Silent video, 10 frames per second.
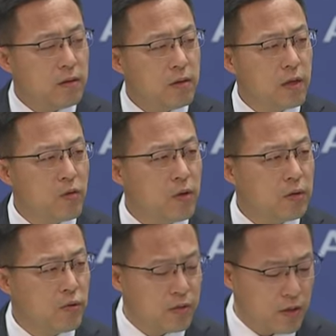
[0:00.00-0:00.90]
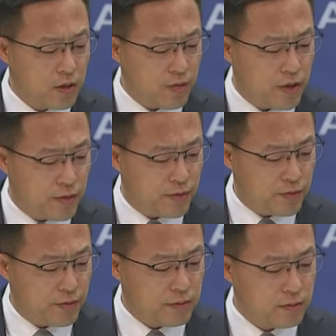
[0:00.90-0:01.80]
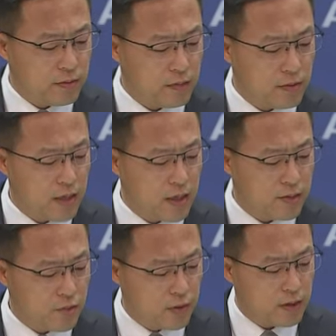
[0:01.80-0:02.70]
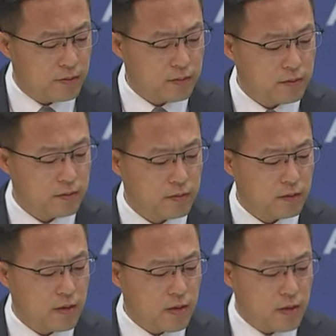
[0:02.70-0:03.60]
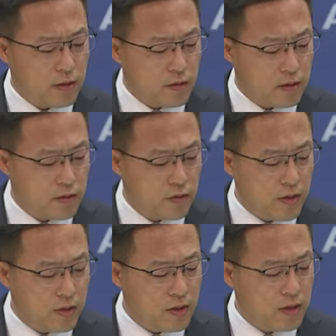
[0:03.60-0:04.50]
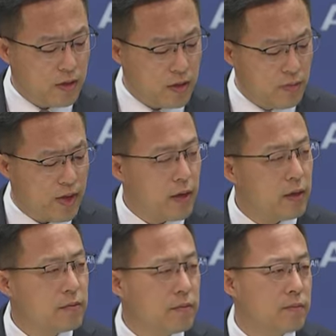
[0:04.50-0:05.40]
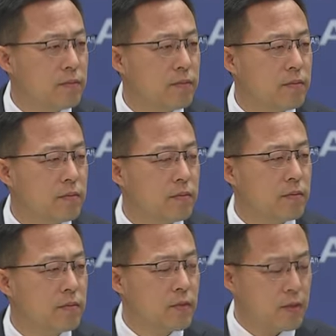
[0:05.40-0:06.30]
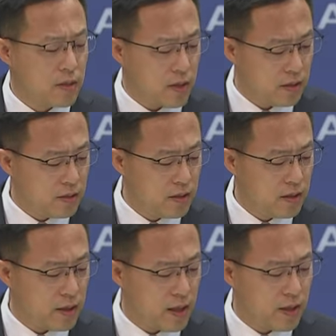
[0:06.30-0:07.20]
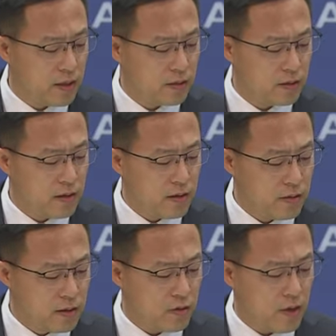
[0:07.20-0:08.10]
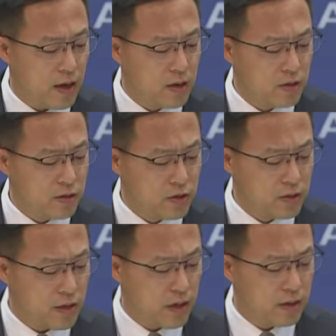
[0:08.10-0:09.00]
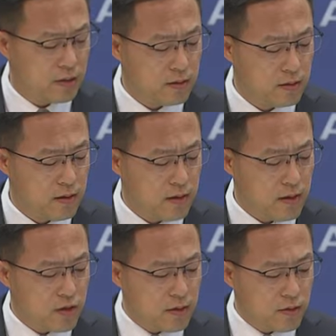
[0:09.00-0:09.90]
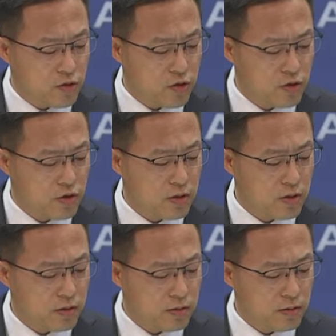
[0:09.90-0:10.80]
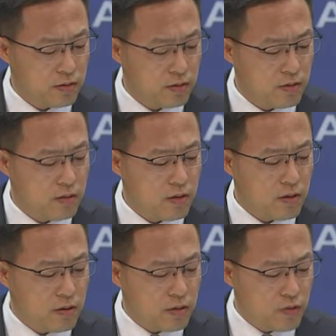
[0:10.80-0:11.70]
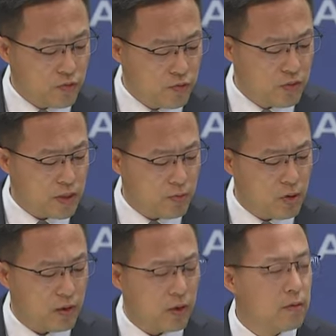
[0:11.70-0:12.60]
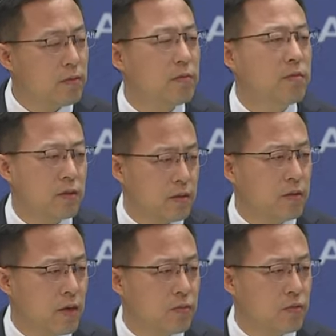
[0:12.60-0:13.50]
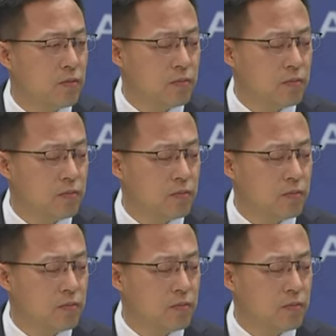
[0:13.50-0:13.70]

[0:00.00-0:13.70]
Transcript: 英国通信管理局应该做的，是对一些英媒长期以来涉华涉港实施虚假报道。进行查处。